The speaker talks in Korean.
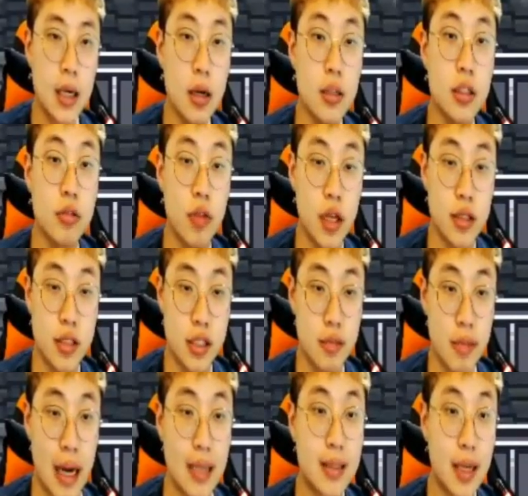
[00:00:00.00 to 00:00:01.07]
이런 식으로 해서
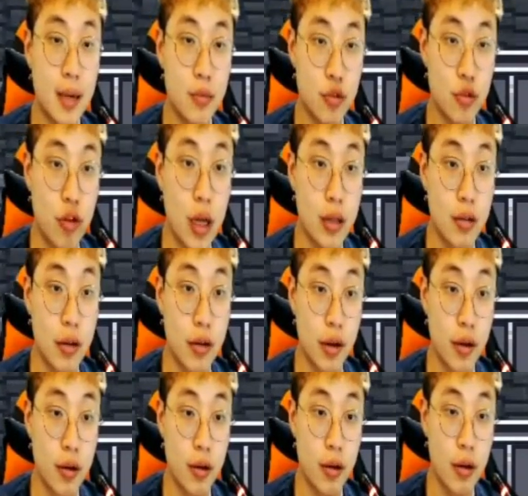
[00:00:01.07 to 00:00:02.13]
지금 마을 사람들 구하는
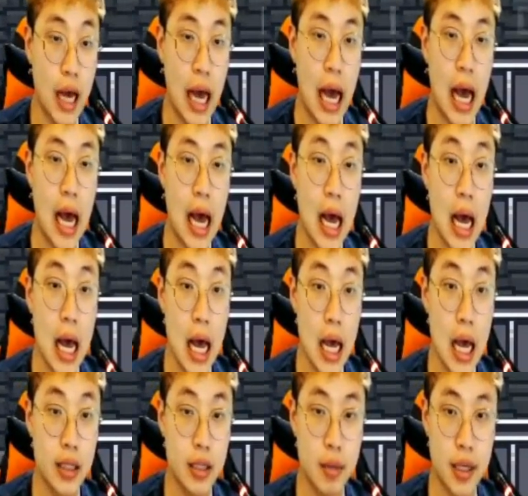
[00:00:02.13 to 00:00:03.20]
거예요?
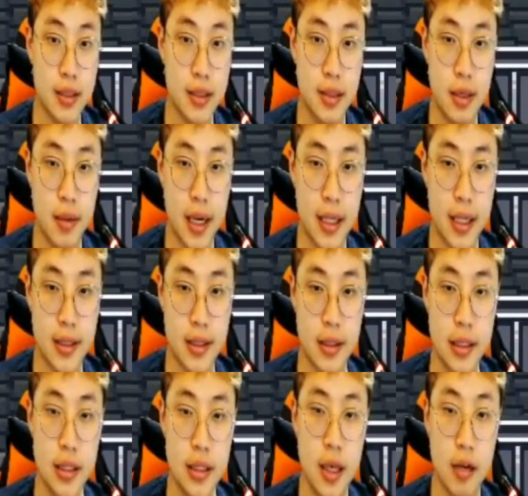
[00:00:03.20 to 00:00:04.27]
아 느낌 알았어 느낌
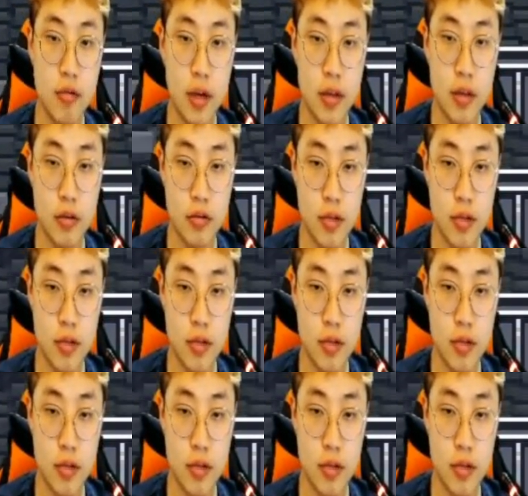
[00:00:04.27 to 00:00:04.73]
알았어 이렇게 구하는